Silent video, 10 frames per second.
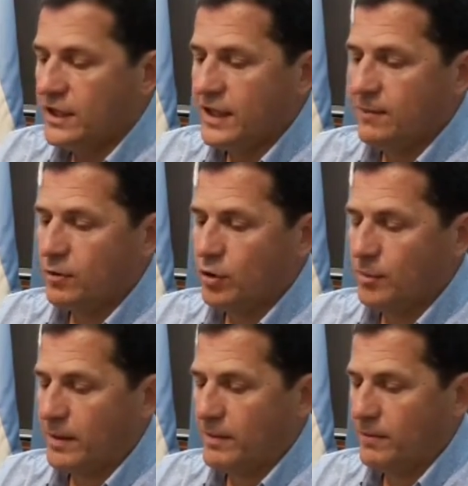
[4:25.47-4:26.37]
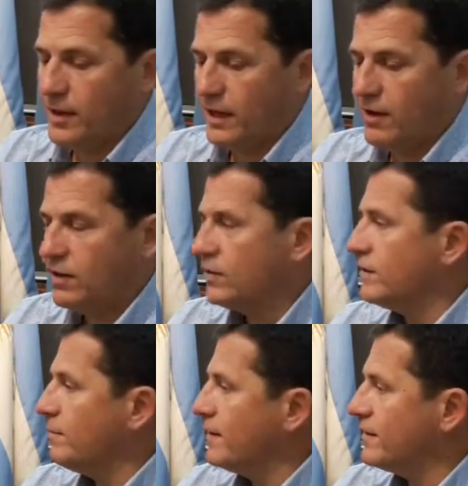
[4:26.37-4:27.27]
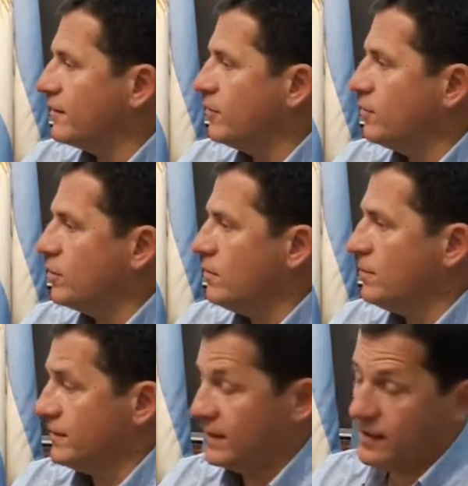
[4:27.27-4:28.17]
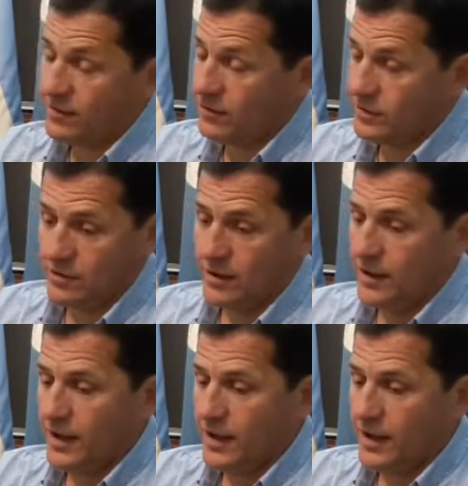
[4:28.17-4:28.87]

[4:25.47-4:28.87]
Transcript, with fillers: y tiramos todo por el mismo lado, las cosas pasan como, como pasa en el rollito.